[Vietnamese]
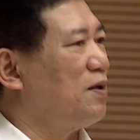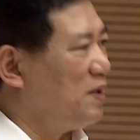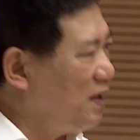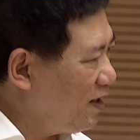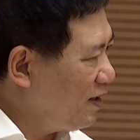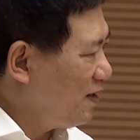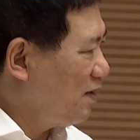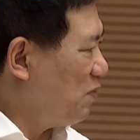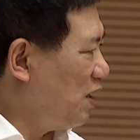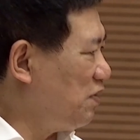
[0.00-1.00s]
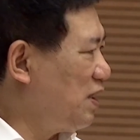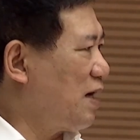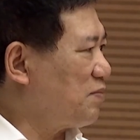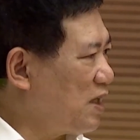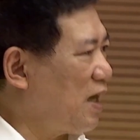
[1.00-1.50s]
Cũng là hợp lý, bởi
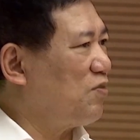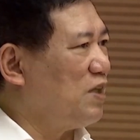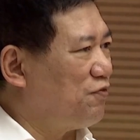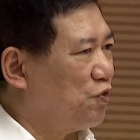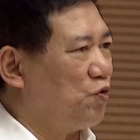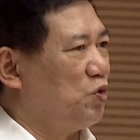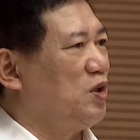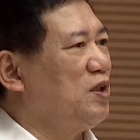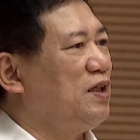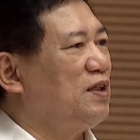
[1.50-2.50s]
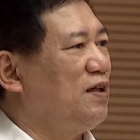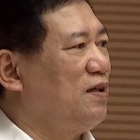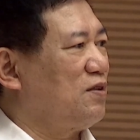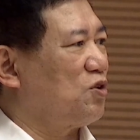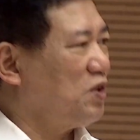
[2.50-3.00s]
vì làm thế nào để phục vụ cho người
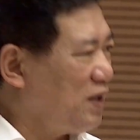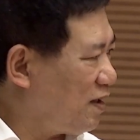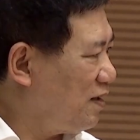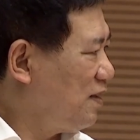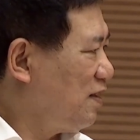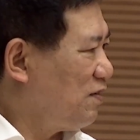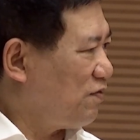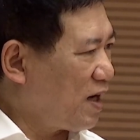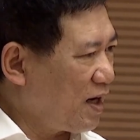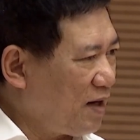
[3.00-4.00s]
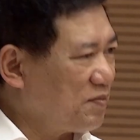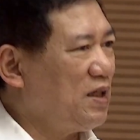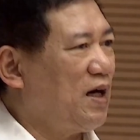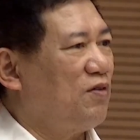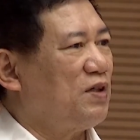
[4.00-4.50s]
dân tốt nhất và
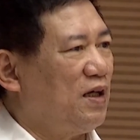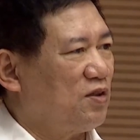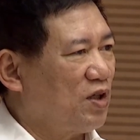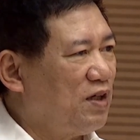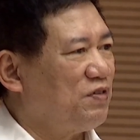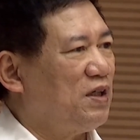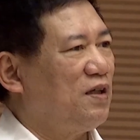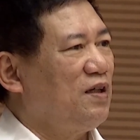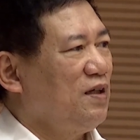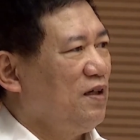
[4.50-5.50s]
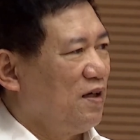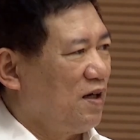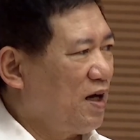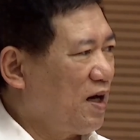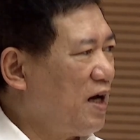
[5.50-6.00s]
làm thế nào để cho đơn vị
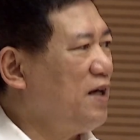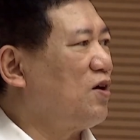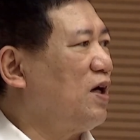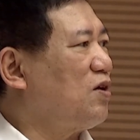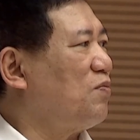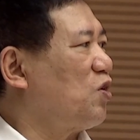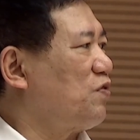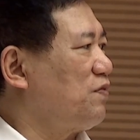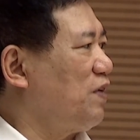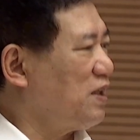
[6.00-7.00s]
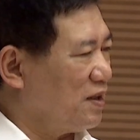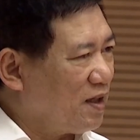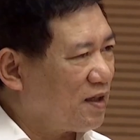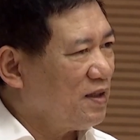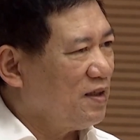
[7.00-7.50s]
là ngày gói của một phát
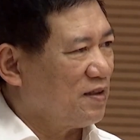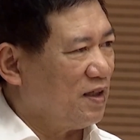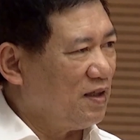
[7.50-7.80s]
triển nhất